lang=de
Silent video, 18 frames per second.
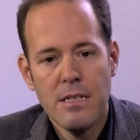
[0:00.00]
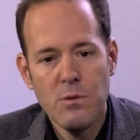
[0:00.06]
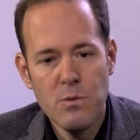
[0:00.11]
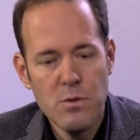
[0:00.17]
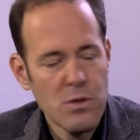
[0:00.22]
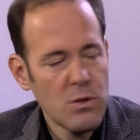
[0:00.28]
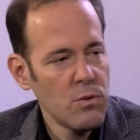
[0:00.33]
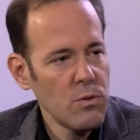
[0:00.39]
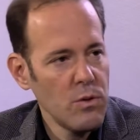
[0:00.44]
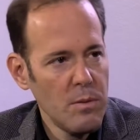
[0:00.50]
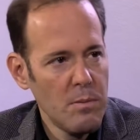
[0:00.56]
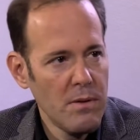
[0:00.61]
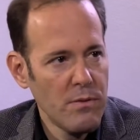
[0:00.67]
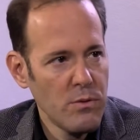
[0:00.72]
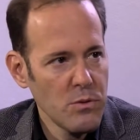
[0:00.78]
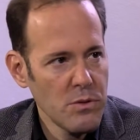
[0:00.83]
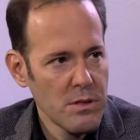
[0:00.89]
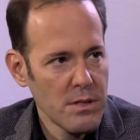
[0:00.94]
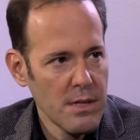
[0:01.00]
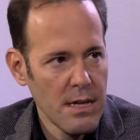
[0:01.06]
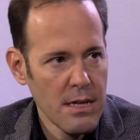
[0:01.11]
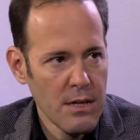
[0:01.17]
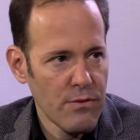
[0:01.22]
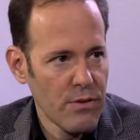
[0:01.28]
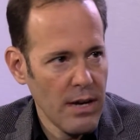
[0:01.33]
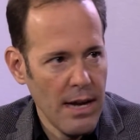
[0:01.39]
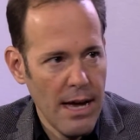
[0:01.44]
in unser Unterbewusstsein,
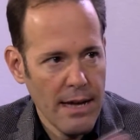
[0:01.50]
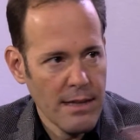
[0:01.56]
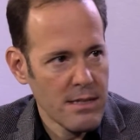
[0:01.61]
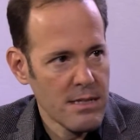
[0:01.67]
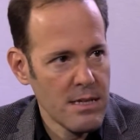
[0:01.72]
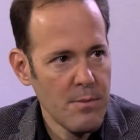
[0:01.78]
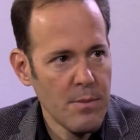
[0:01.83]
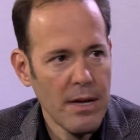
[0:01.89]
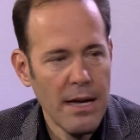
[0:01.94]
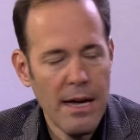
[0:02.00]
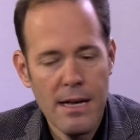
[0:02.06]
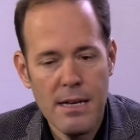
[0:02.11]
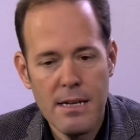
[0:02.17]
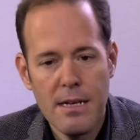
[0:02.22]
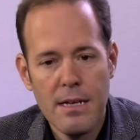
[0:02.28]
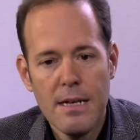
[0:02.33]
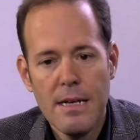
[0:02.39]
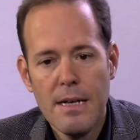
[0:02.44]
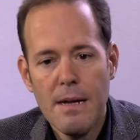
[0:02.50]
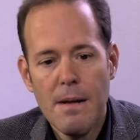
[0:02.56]
ich vergleiche das immer gerne